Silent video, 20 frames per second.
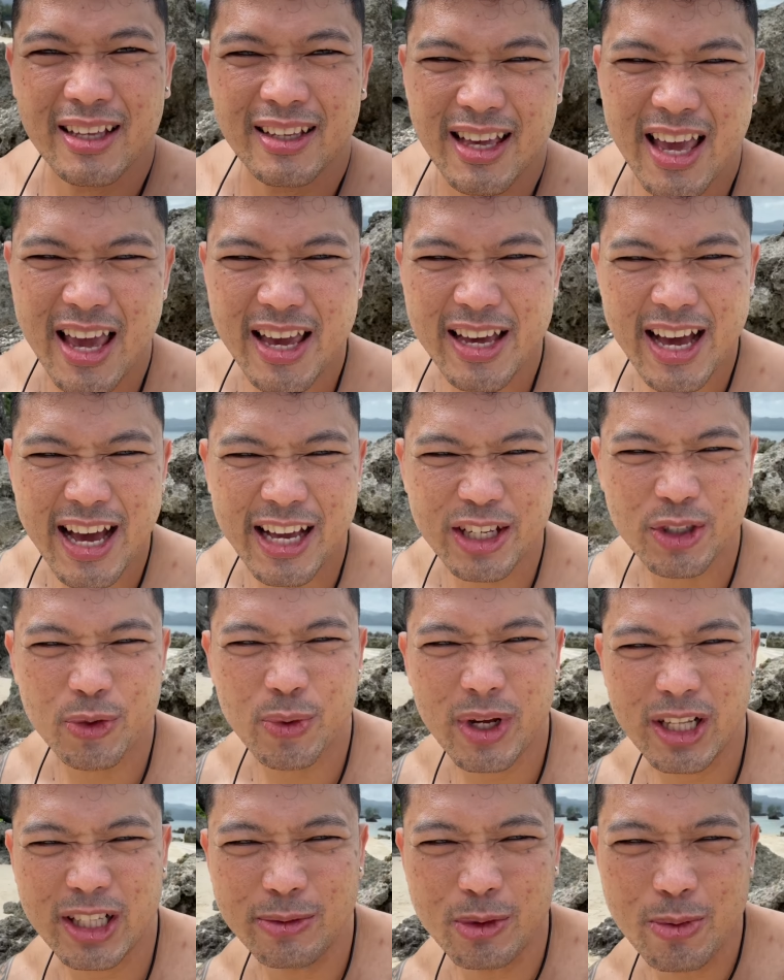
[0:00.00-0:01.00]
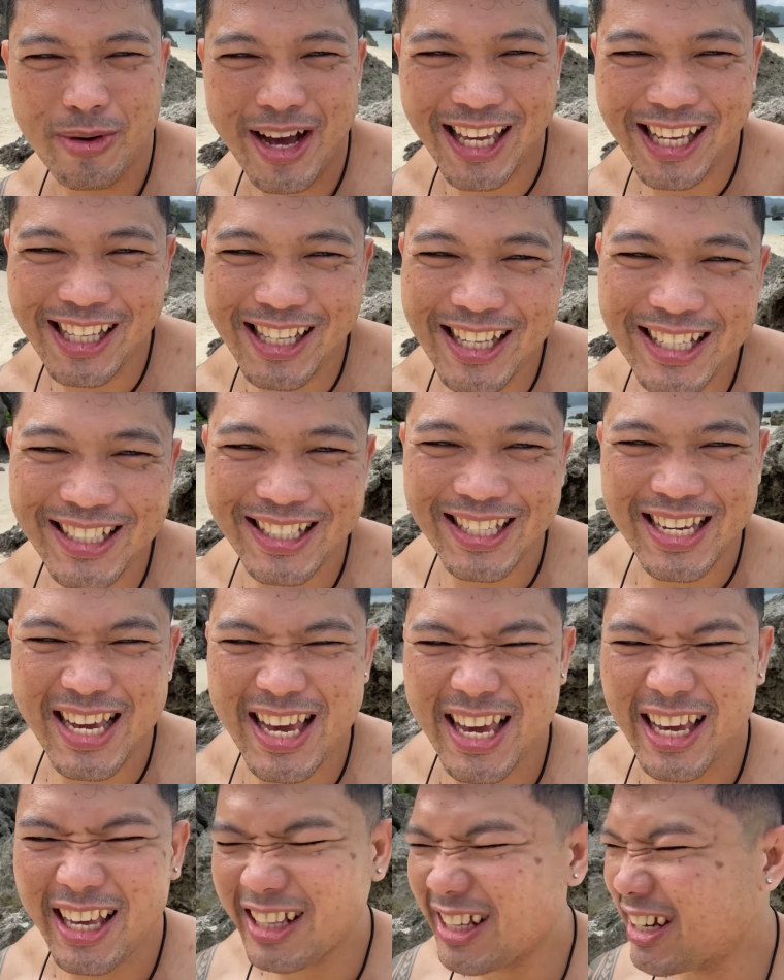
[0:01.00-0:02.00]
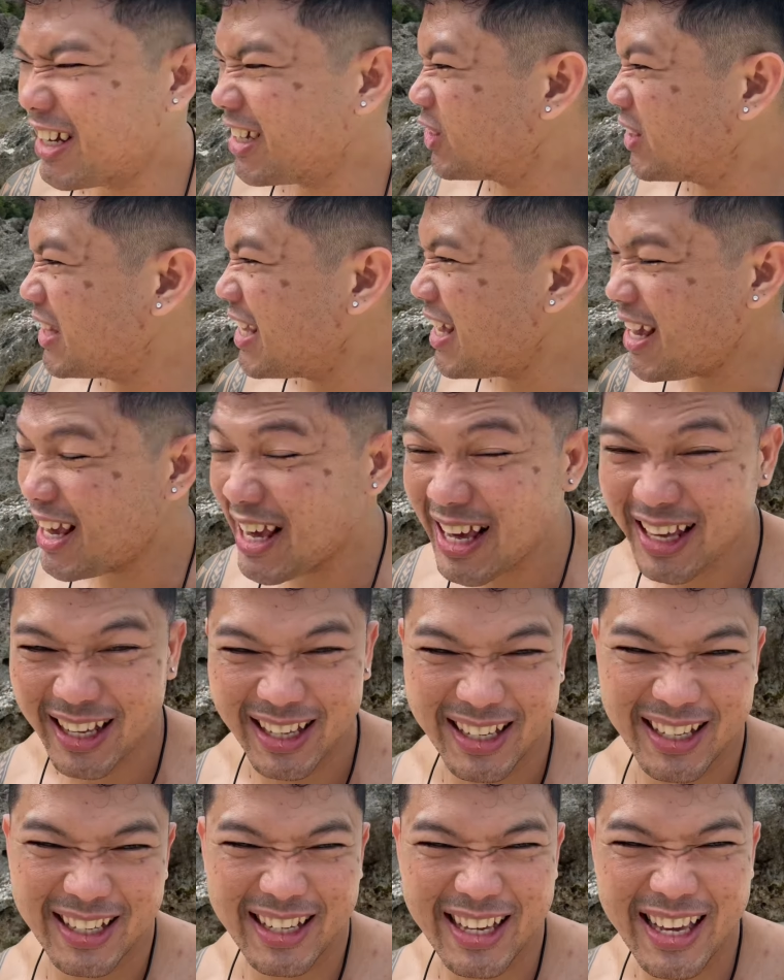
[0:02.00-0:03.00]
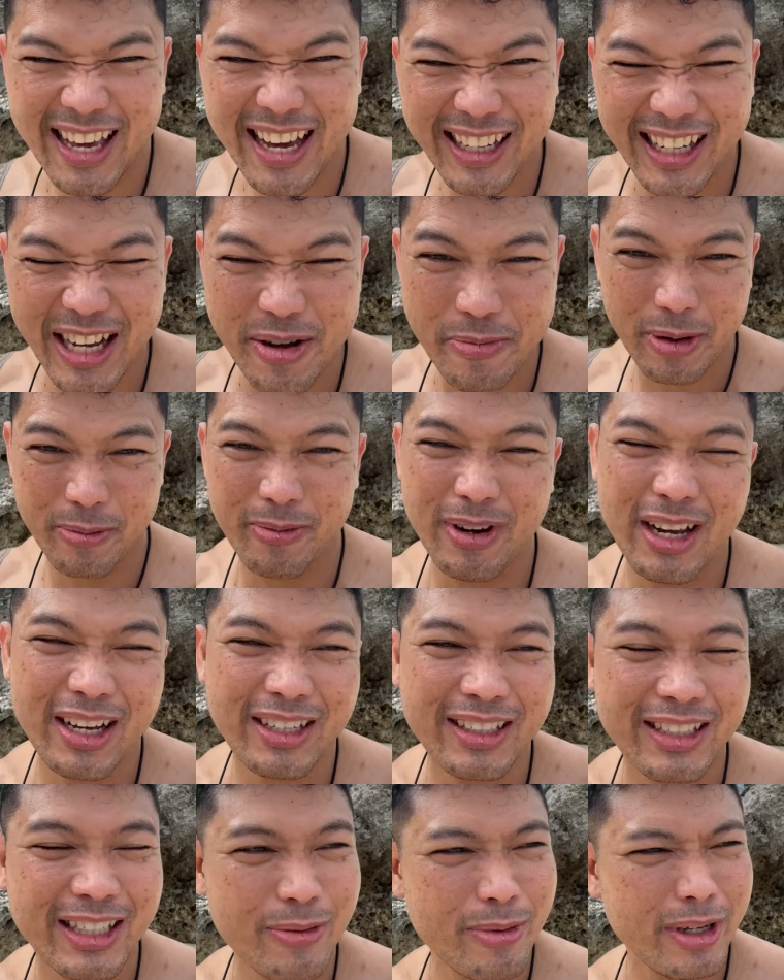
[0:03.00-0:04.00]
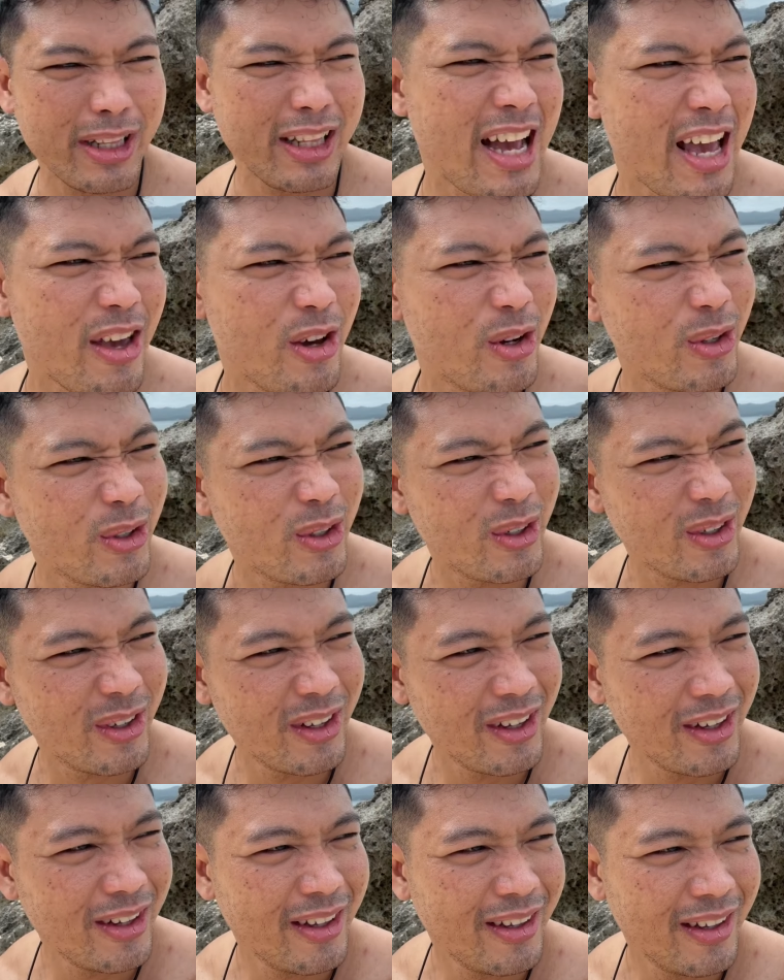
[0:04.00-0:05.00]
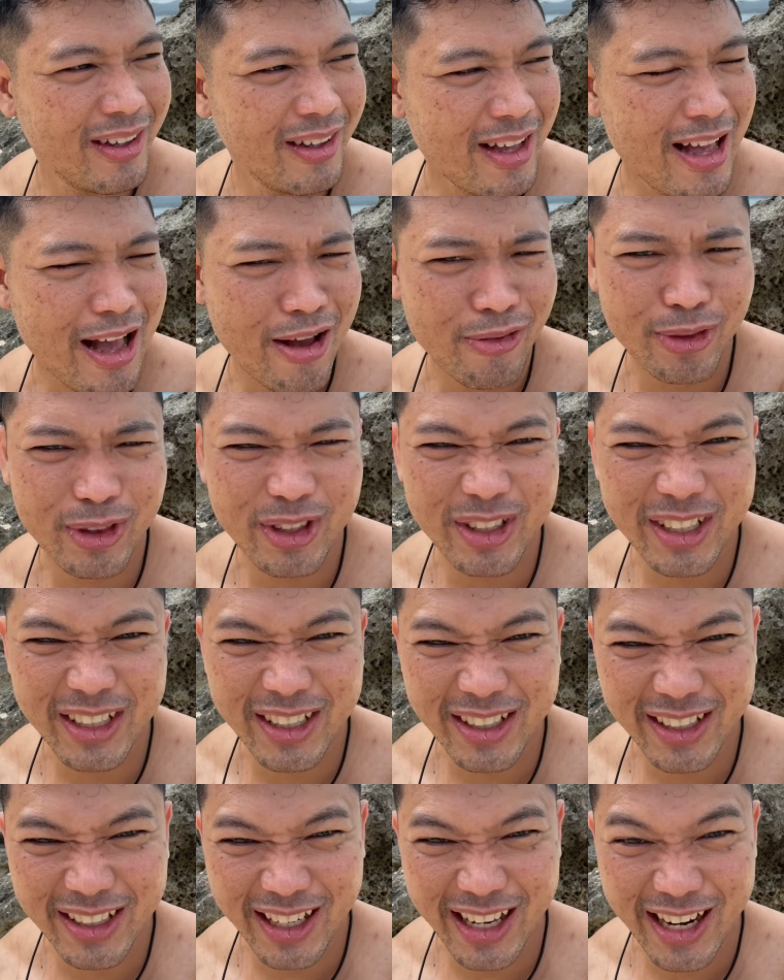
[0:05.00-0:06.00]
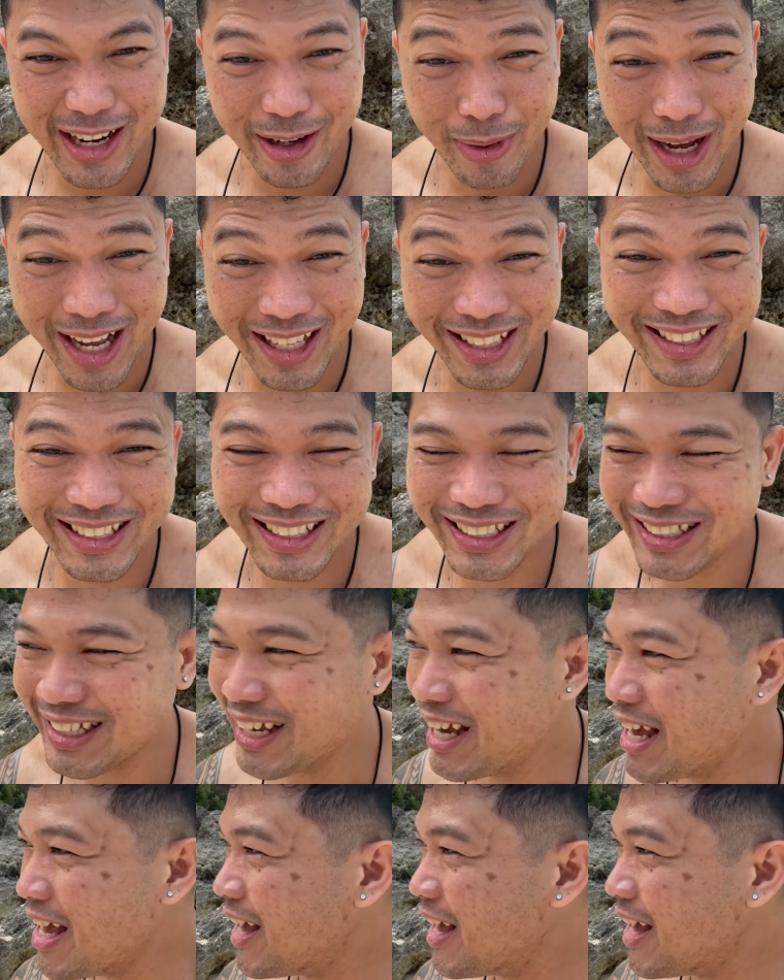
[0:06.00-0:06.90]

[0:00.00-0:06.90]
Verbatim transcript: Hey guys, welcome to my EDC and uh, today, ayan, nakapag-vlog na naman tayo after ilang months.